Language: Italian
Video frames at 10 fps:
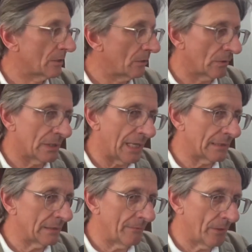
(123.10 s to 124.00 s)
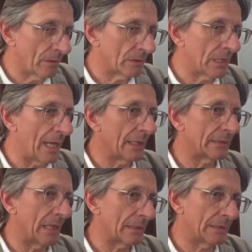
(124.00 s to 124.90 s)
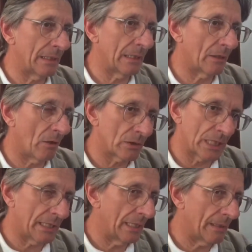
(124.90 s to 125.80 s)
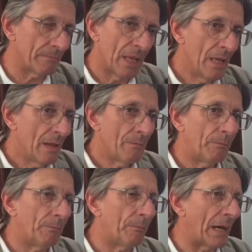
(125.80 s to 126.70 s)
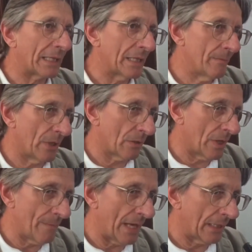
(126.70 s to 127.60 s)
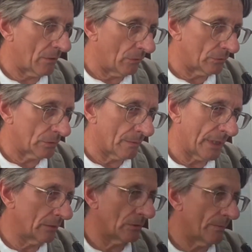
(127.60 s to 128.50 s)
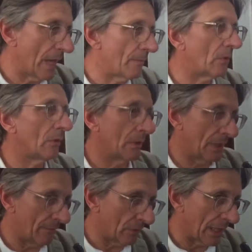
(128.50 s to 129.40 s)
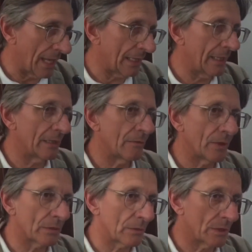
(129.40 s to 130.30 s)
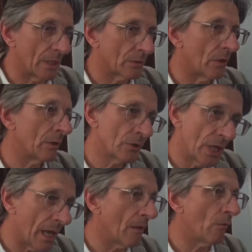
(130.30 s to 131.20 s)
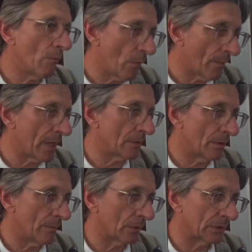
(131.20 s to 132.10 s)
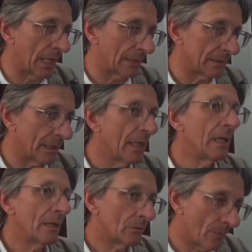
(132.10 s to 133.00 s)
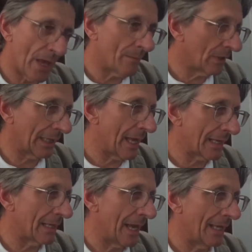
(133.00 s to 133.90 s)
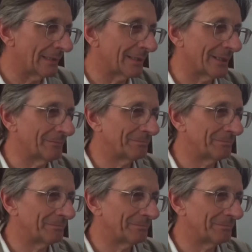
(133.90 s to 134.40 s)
ci sono tante difficoltà, tante cose che parrebbero remare contro, ma noi dobbiamo lavorare in questo senso. Oggi è un momento importante, dobbiamo crearne altri.